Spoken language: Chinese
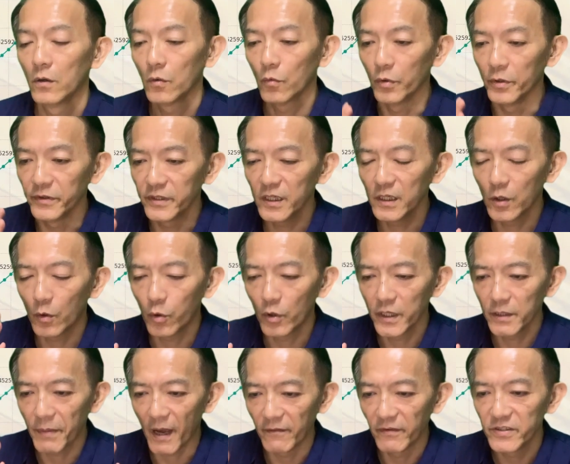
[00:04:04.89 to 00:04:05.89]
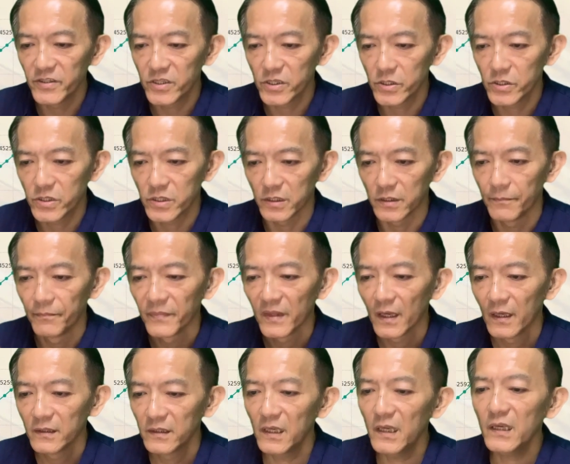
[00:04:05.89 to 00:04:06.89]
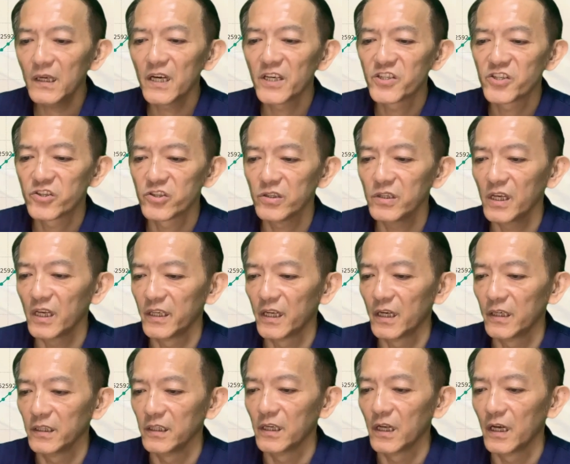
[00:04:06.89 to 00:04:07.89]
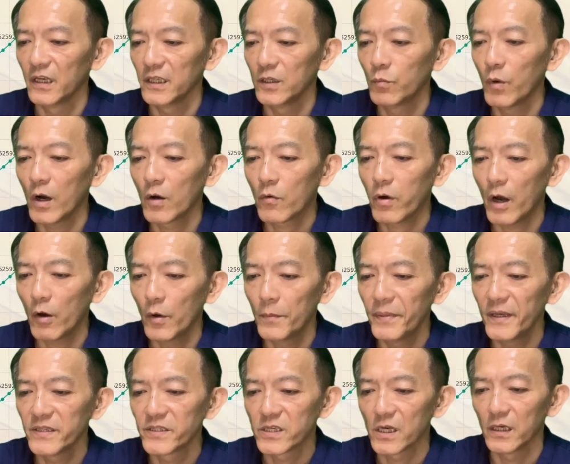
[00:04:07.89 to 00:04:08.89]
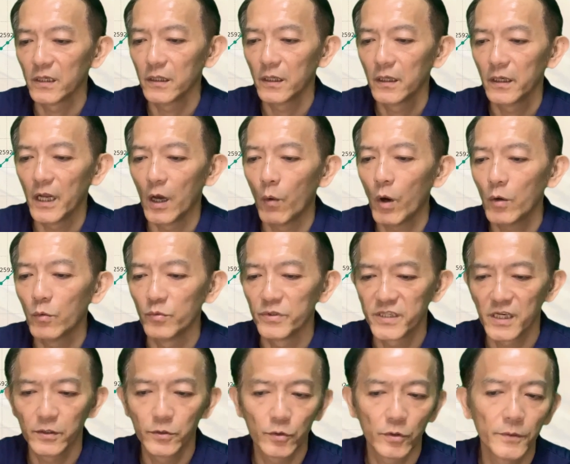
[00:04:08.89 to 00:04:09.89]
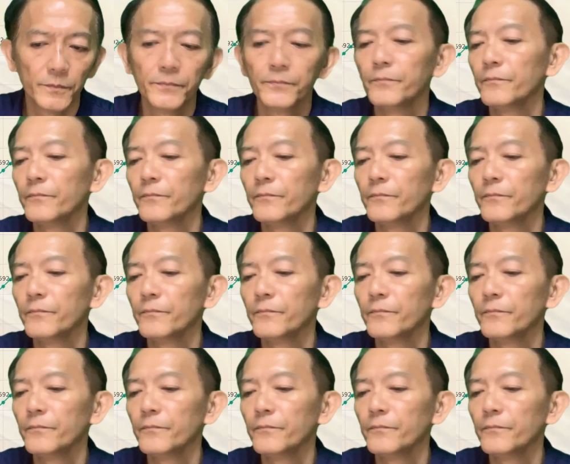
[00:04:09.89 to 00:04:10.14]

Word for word: 稳定的获利百分之十，第一个十年呢，你的一万块会变成两万五千多。